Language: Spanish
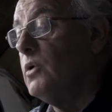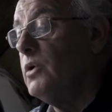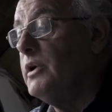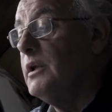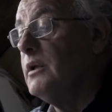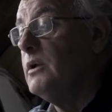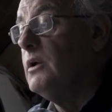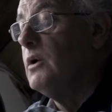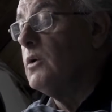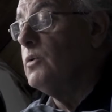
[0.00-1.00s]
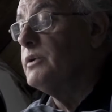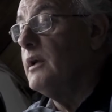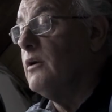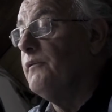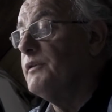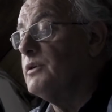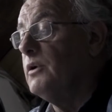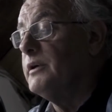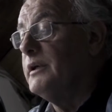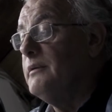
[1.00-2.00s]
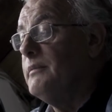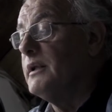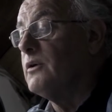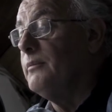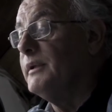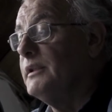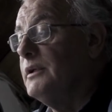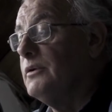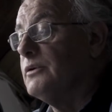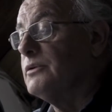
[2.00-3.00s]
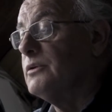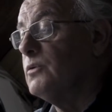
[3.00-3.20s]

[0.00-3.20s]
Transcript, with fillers: Godoy, Cuyán confesó los crímenes cometidos,